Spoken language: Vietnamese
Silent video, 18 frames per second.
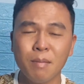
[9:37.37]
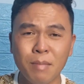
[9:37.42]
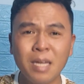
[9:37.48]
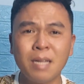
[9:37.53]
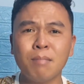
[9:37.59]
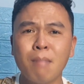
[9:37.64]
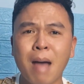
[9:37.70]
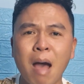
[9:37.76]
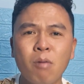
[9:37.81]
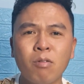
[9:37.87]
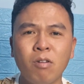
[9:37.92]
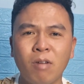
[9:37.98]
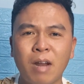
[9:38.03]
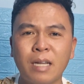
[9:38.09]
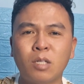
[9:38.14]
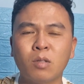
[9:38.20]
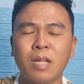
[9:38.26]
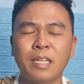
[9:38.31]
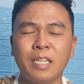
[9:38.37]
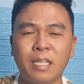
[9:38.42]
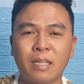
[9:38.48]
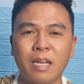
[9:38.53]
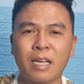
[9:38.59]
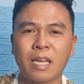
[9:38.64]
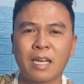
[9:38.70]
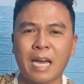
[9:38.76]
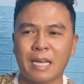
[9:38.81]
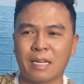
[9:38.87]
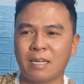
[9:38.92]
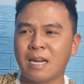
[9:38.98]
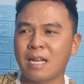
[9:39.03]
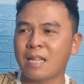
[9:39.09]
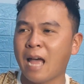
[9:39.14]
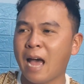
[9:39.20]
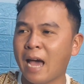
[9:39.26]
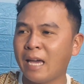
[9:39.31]
biết bao nhiêu lần chúng ta nhìn thấy cái cảnh
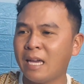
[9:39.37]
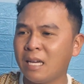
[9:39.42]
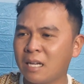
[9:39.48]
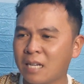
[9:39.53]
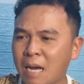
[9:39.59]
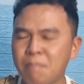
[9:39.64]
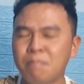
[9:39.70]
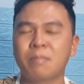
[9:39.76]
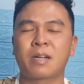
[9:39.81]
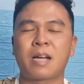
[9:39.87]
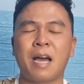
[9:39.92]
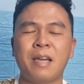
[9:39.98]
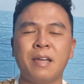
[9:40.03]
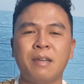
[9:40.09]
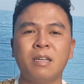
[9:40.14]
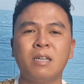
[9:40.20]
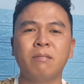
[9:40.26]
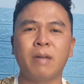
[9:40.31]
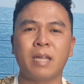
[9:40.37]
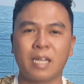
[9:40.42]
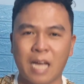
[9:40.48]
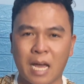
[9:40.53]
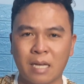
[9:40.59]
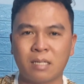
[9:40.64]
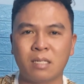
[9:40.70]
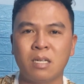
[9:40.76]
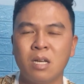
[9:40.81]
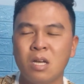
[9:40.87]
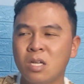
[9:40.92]
là thái cầm cây đứng bên cạnh